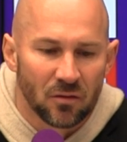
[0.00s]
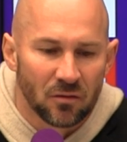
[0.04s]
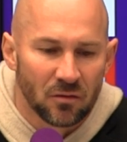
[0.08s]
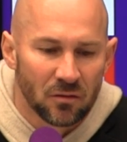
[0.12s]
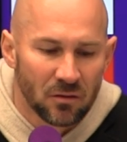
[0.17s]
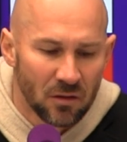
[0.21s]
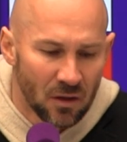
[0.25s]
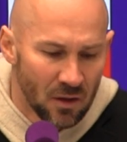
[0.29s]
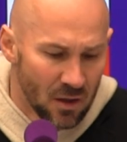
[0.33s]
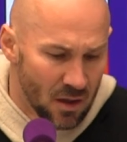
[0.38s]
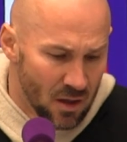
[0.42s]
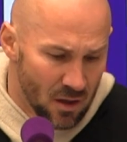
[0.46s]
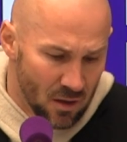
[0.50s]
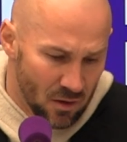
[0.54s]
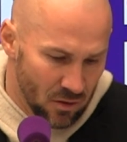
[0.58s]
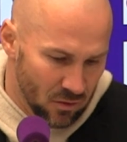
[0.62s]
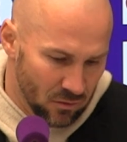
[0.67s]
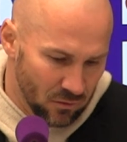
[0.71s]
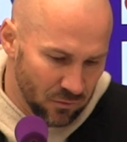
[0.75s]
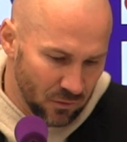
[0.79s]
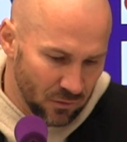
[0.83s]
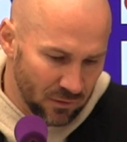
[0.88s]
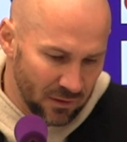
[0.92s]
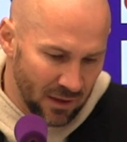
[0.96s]
Und,
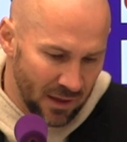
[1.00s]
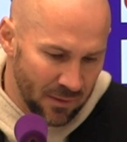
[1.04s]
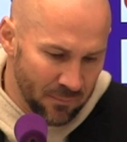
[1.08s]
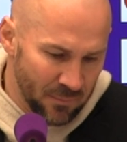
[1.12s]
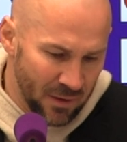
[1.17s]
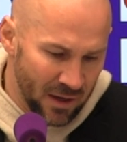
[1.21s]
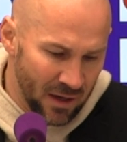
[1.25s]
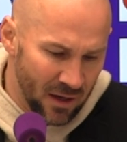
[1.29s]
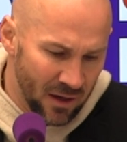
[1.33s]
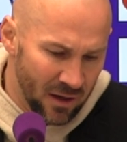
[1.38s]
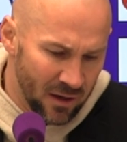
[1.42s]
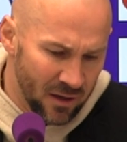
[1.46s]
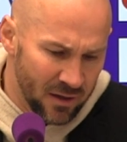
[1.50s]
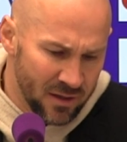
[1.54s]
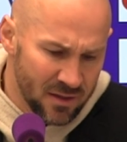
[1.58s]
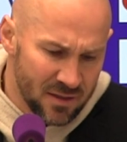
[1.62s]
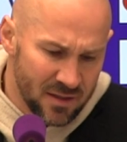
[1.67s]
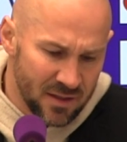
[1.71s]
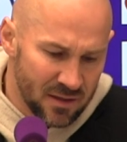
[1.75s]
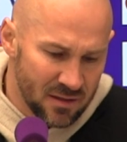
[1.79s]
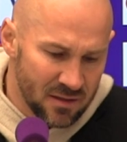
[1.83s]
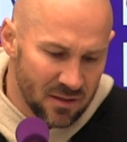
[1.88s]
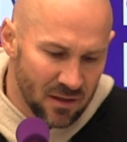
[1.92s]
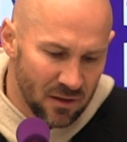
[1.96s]
und von dem her
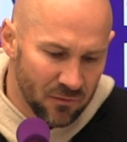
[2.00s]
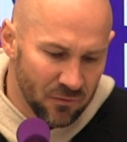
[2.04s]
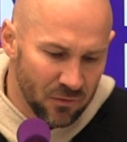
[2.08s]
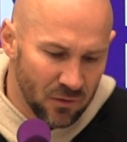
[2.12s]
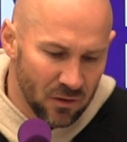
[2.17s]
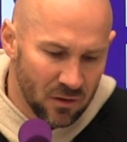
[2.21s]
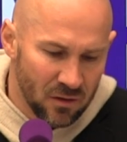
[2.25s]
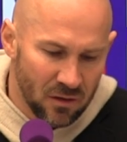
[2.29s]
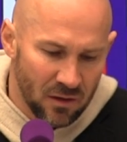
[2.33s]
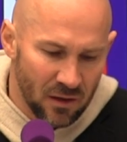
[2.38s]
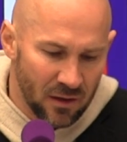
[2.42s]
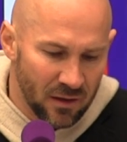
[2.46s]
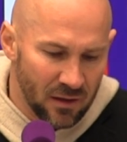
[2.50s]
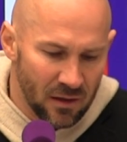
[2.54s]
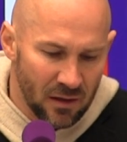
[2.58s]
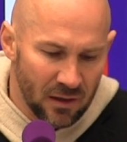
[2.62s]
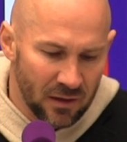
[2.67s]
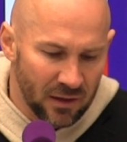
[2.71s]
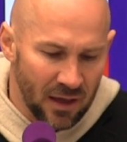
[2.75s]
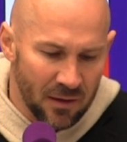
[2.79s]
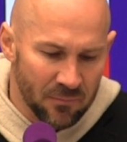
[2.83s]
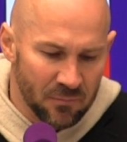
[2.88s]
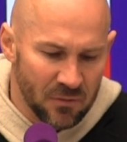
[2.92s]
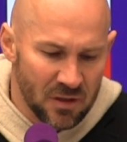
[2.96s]
ist jetzt einfach äh,
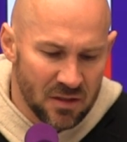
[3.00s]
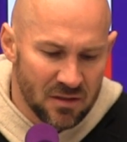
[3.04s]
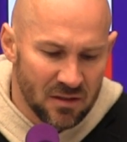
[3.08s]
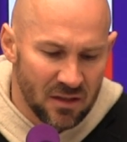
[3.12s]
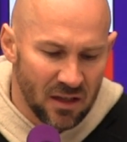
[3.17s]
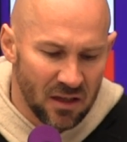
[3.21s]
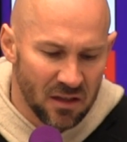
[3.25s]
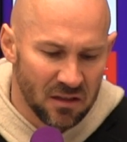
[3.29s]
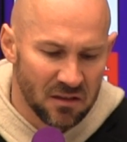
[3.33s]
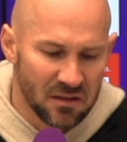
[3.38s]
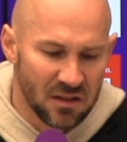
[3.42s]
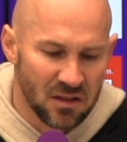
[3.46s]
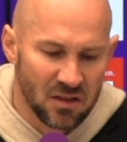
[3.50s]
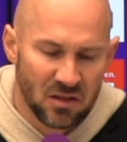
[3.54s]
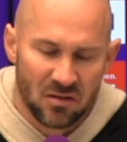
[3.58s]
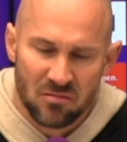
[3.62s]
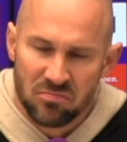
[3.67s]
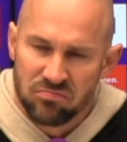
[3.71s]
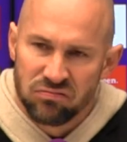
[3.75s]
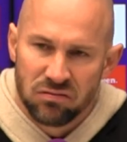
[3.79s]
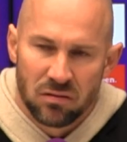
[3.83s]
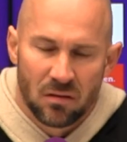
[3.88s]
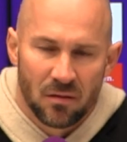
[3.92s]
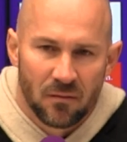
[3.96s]

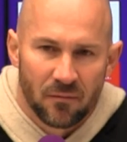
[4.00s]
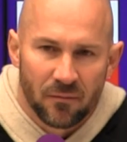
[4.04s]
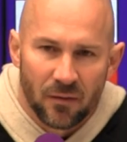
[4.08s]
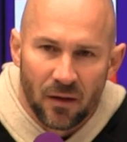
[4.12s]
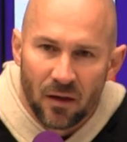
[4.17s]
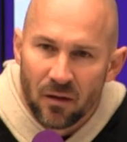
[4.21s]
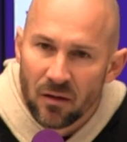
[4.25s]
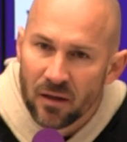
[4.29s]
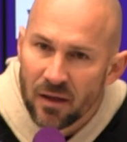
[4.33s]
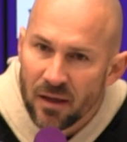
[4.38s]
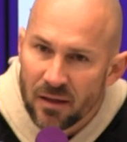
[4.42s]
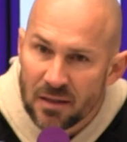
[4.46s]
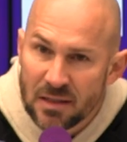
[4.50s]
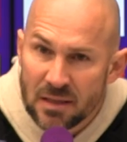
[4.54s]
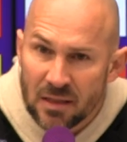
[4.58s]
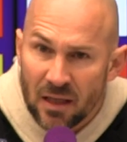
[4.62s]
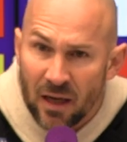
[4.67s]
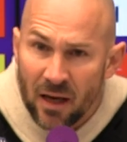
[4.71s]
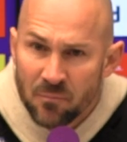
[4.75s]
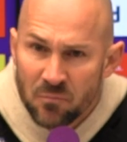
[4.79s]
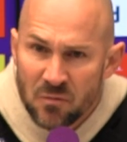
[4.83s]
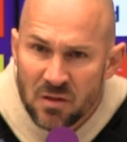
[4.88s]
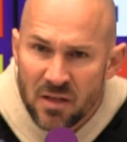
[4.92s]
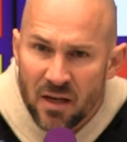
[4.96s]
ergebnistechnisch ja,
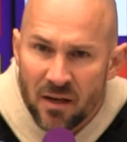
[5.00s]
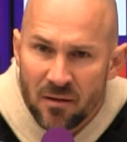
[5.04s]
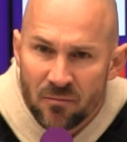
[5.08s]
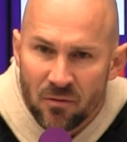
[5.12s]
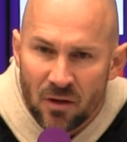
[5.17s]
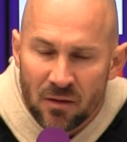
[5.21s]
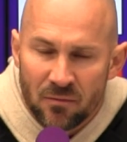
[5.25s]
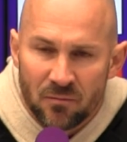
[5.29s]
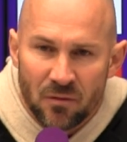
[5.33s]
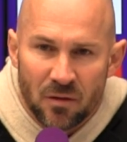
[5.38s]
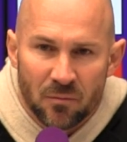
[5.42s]
extrem zäh waren.